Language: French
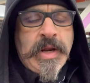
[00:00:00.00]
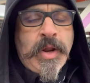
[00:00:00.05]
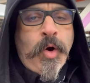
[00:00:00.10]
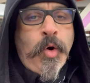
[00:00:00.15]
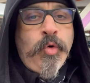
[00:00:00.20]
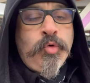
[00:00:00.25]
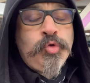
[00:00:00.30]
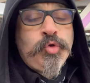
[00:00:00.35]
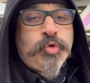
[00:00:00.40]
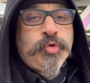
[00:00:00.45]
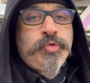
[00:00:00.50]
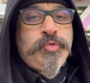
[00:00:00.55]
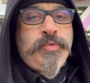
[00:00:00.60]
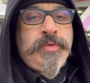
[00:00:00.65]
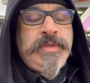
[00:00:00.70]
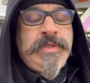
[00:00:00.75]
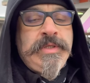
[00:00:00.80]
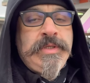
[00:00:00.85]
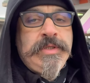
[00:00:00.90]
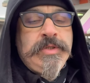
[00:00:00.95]

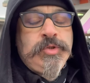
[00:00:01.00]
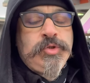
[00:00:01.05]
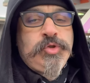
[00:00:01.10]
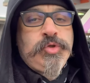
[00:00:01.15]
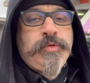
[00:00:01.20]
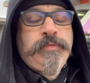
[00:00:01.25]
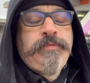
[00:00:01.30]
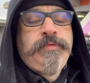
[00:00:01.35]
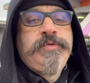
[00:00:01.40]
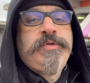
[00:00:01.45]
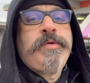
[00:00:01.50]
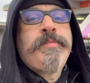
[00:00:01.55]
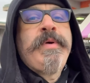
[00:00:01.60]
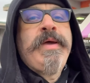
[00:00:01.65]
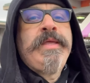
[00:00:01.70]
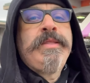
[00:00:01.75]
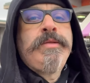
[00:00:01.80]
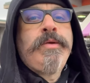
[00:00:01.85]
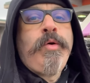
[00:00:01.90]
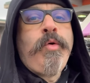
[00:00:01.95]
Aujourd'hui, je vous
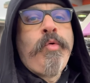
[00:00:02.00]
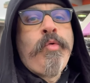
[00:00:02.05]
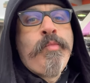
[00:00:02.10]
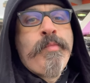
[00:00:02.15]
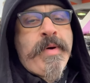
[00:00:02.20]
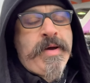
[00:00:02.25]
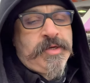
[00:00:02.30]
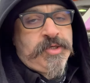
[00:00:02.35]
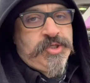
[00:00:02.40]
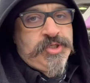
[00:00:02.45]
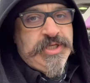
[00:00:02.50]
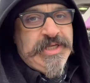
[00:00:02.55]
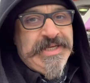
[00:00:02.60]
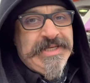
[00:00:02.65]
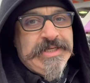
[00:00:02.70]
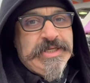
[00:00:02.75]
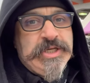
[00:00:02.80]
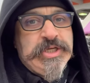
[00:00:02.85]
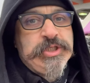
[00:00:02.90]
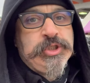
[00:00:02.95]
emmène au marché
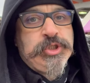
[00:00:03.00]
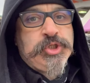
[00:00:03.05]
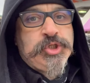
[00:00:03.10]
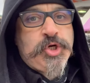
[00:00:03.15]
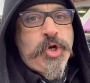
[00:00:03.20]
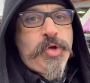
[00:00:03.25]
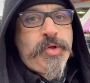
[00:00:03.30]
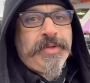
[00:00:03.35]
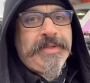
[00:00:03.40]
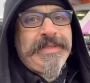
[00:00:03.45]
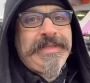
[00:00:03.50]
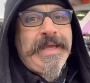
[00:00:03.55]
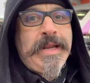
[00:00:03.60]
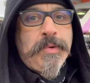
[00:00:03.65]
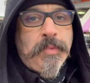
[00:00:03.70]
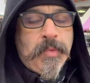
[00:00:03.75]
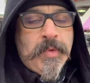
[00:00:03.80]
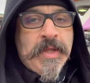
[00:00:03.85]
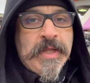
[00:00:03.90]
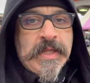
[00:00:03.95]
Jean
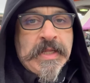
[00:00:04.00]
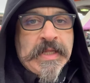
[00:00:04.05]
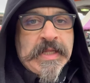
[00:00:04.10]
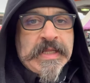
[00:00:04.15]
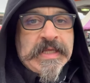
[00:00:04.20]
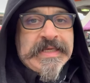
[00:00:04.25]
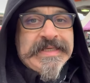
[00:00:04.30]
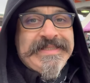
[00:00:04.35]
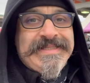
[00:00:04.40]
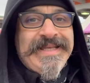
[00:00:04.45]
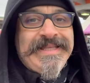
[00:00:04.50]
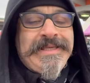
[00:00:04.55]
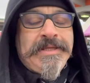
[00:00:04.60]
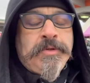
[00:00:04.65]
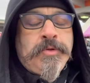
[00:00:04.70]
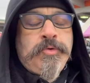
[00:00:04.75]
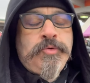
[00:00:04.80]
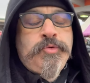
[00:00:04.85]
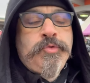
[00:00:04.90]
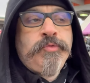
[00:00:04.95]
Talon. C'est un
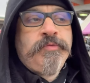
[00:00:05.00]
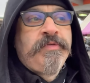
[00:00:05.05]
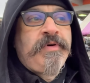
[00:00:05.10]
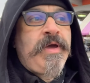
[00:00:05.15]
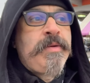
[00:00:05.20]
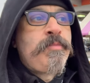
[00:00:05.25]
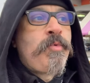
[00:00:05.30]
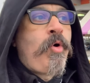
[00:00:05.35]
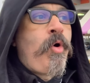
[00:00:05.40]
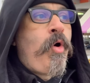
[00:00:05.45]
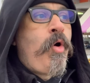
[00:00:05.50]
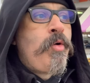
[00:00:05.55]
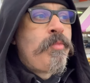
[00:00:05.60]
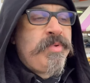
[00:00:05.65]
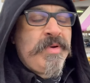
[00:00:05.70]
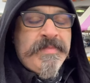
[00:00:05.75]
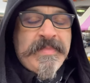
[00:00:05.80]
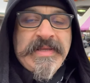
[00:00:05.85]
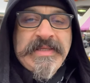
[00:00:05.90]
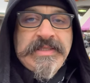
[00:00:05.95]
lieu vraiment
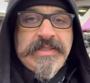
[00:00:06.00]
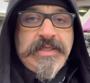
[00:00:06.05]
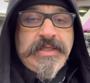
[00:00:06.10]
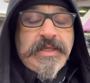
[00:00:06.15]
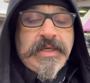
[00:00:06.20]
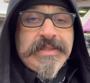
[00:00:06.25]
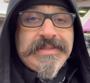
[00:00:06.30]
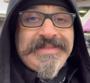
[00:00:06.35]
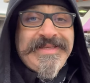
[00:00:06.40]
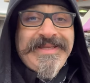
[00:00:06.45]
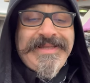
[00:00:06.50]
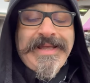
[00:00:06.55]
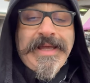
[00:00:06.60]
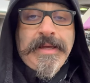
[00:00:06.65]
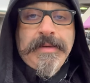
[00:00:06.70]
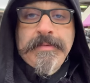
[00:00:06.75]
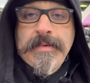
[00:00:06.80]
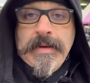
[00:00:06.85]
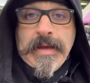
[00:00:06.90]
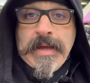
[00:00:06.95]
emblématique et c'est
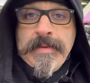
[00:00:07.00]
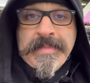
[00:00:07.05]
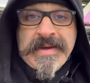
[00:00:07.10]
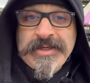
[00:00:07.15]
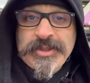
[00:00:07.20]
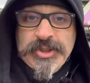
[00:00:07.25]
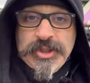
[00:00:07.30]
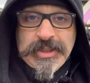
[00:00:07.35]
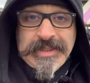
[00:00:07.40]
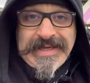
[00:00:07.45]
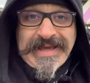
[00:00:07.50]
un, marché